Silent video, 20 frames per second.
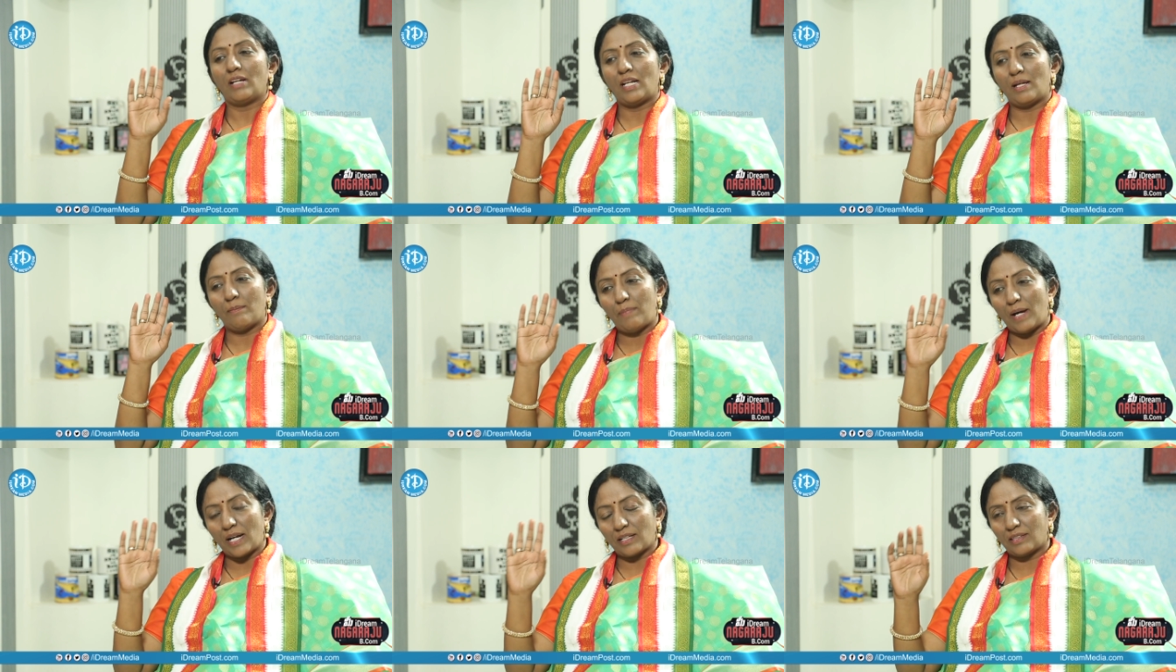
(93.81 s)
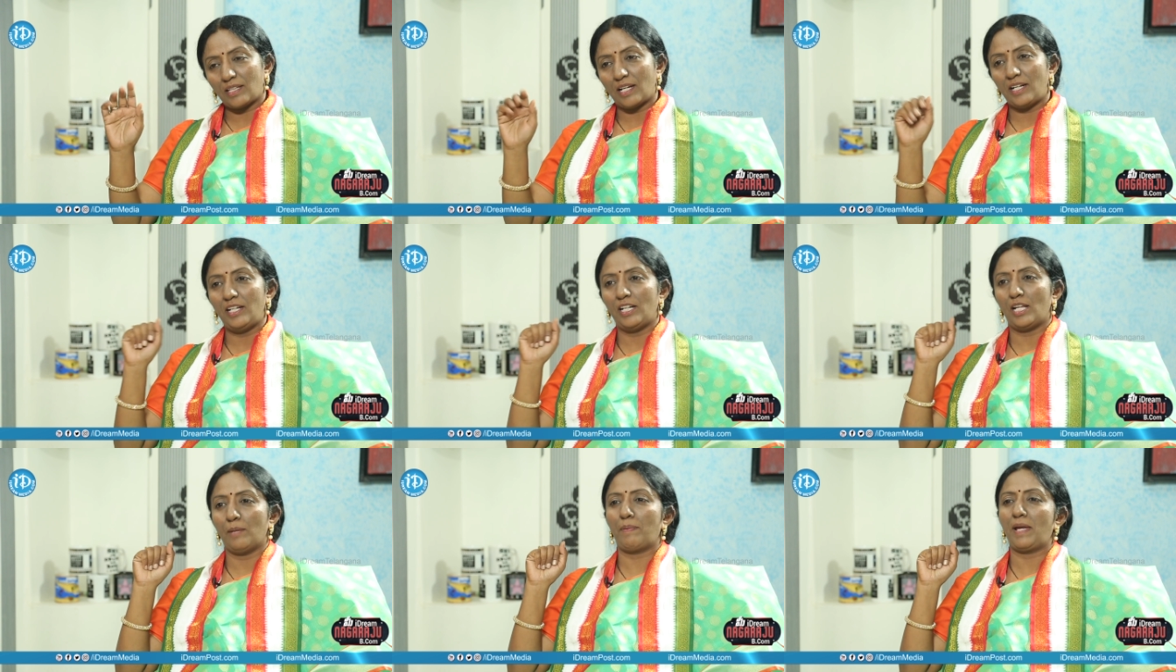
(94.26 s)
వాళ్ళ
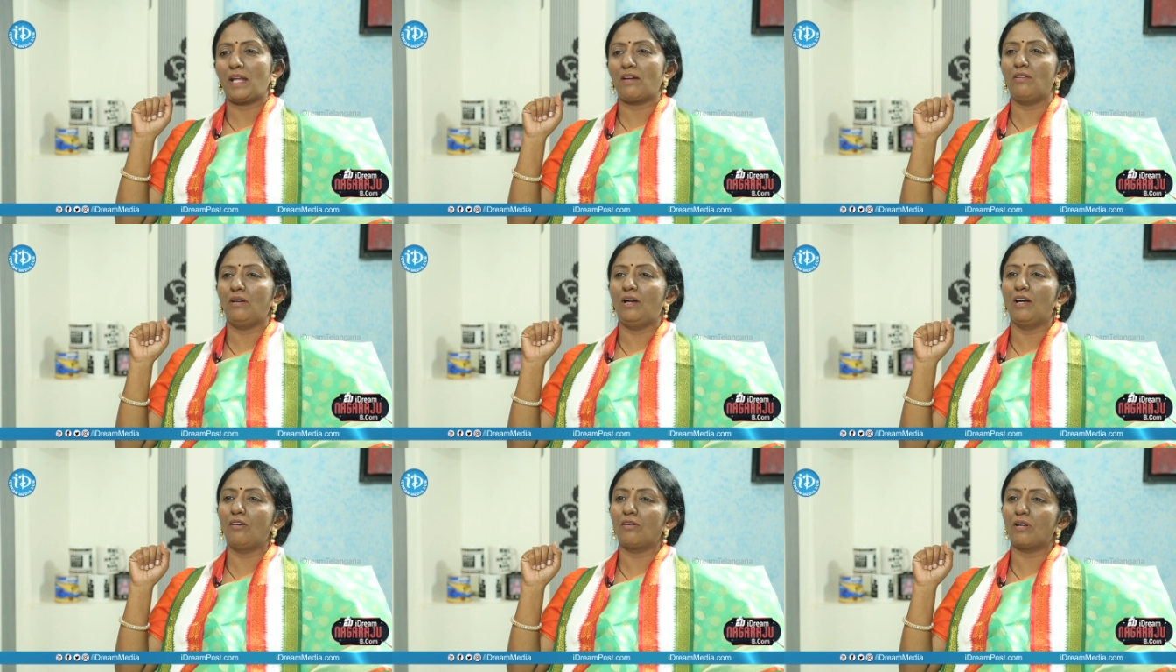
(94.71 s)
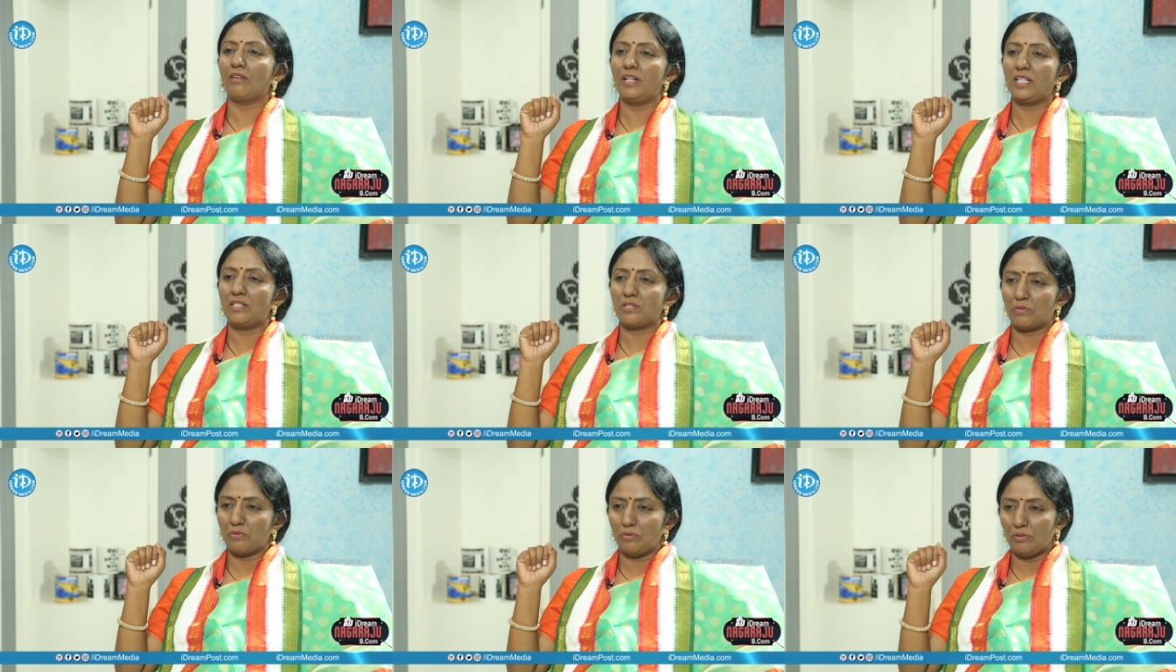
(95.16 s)
భర్త ఇంటి పేరును
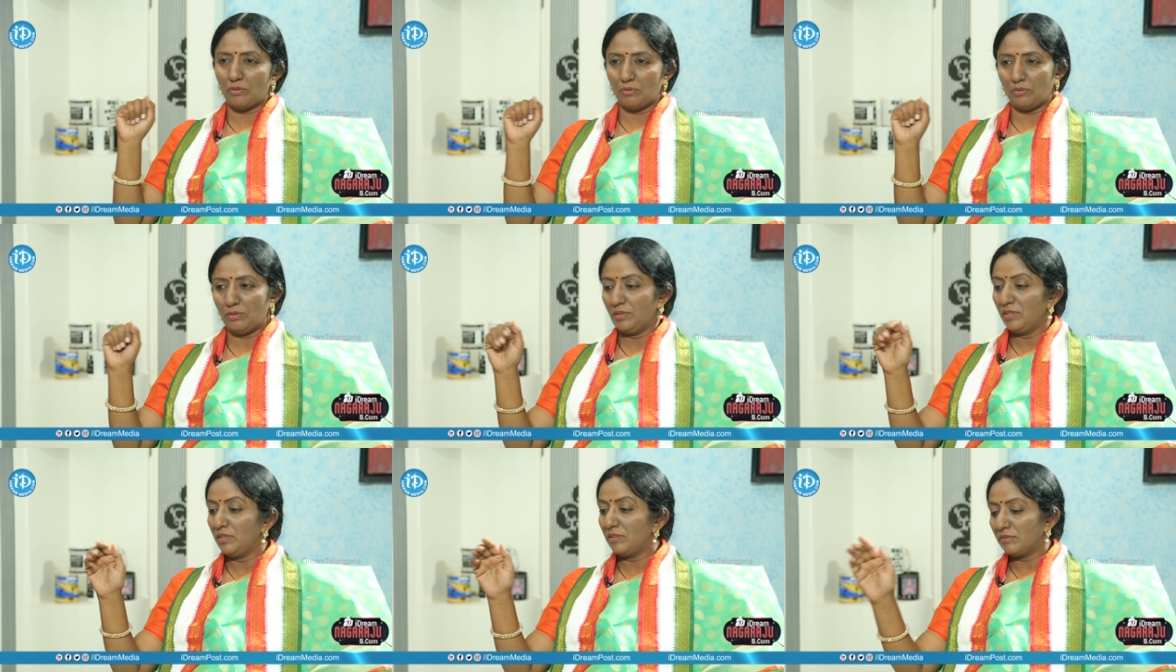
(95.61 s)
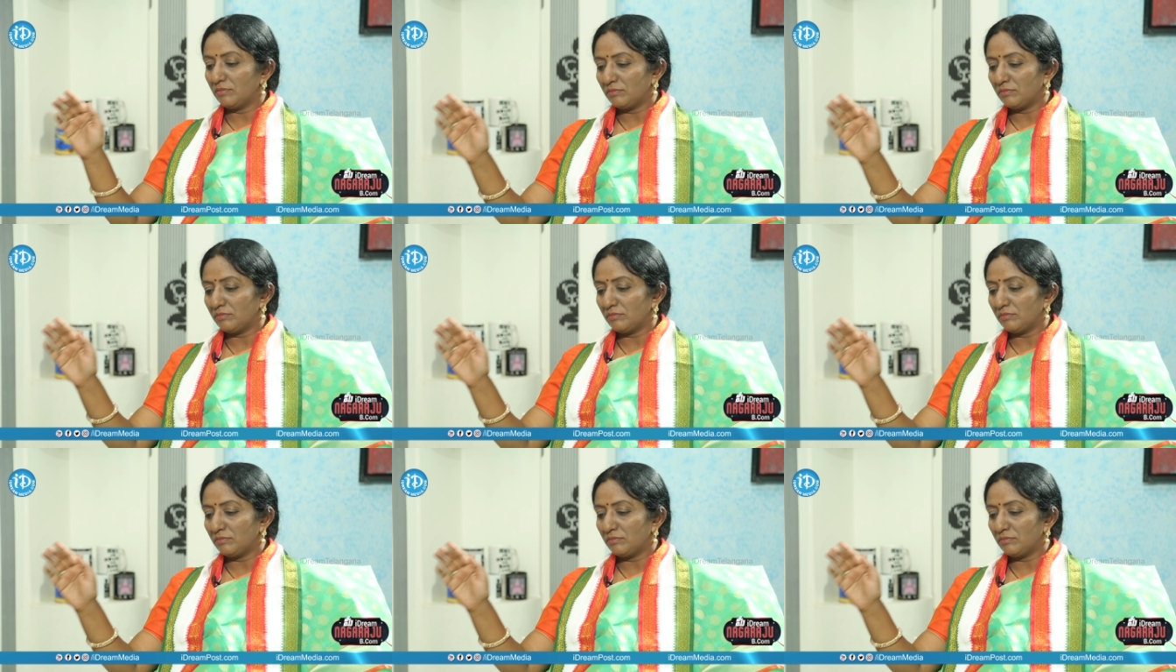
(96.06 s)
గౌరవించుకుంటూ